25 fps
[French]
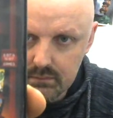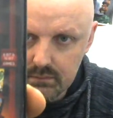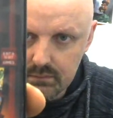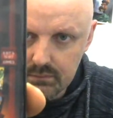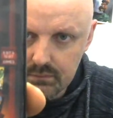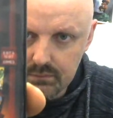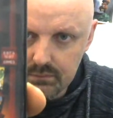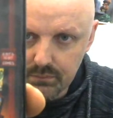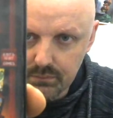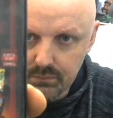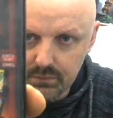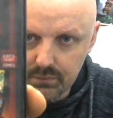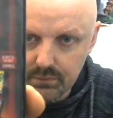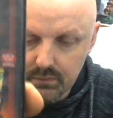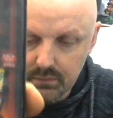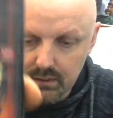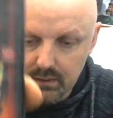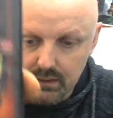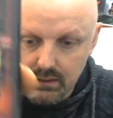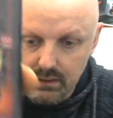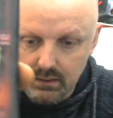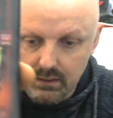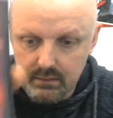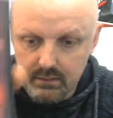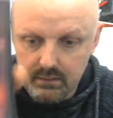Donc
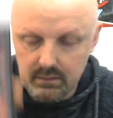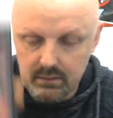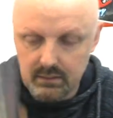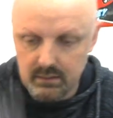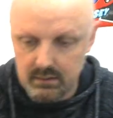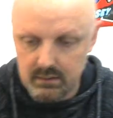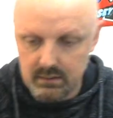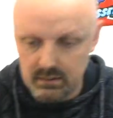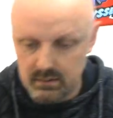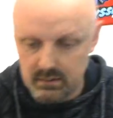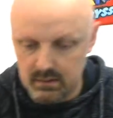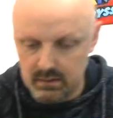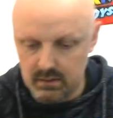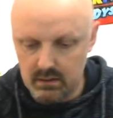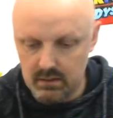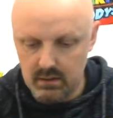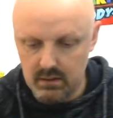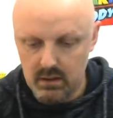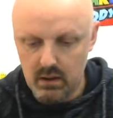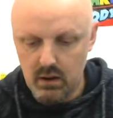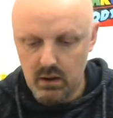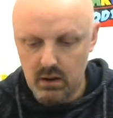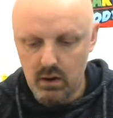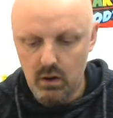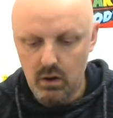là,
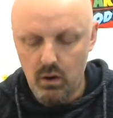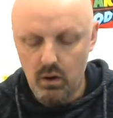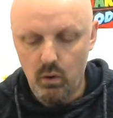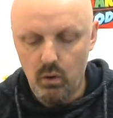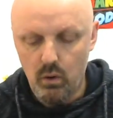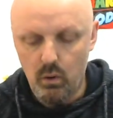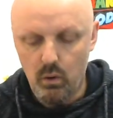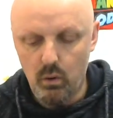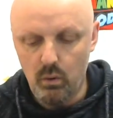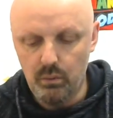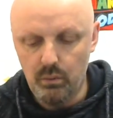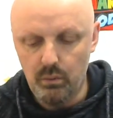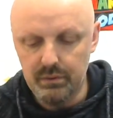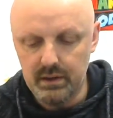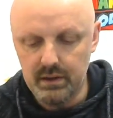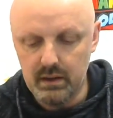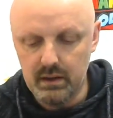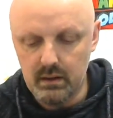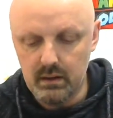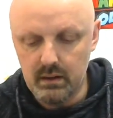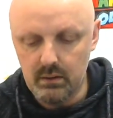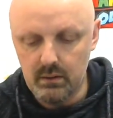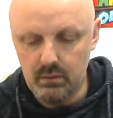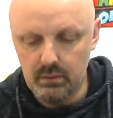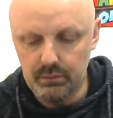on a
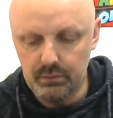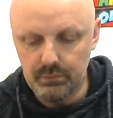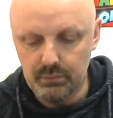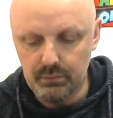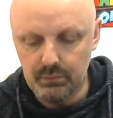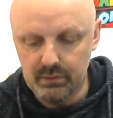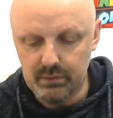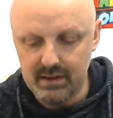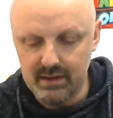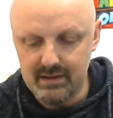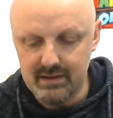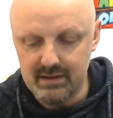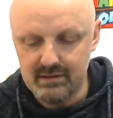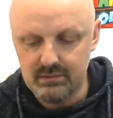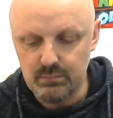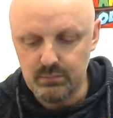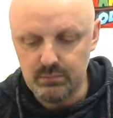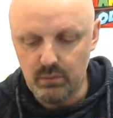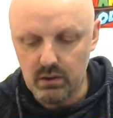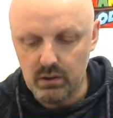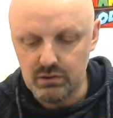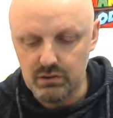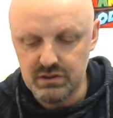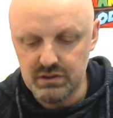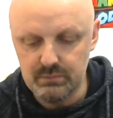euh, donc
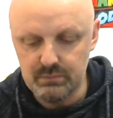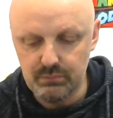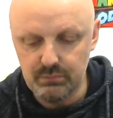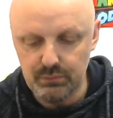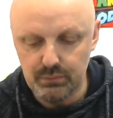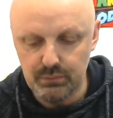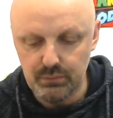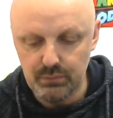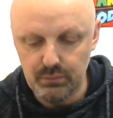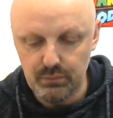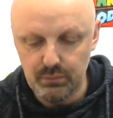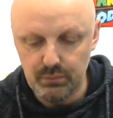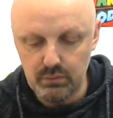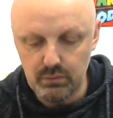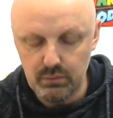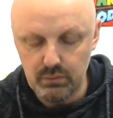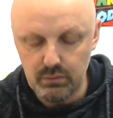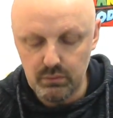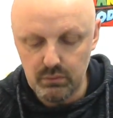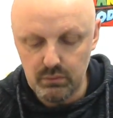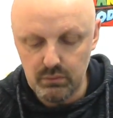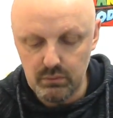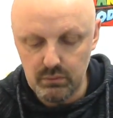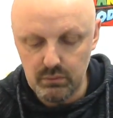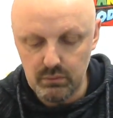Eswar Gym 2,
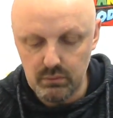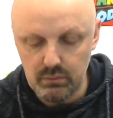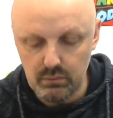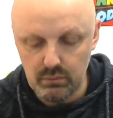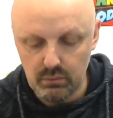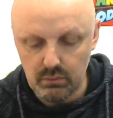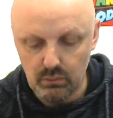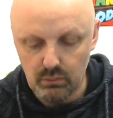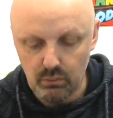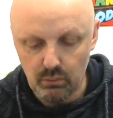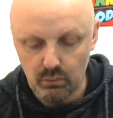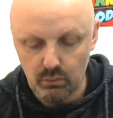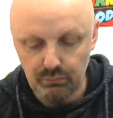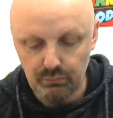euh,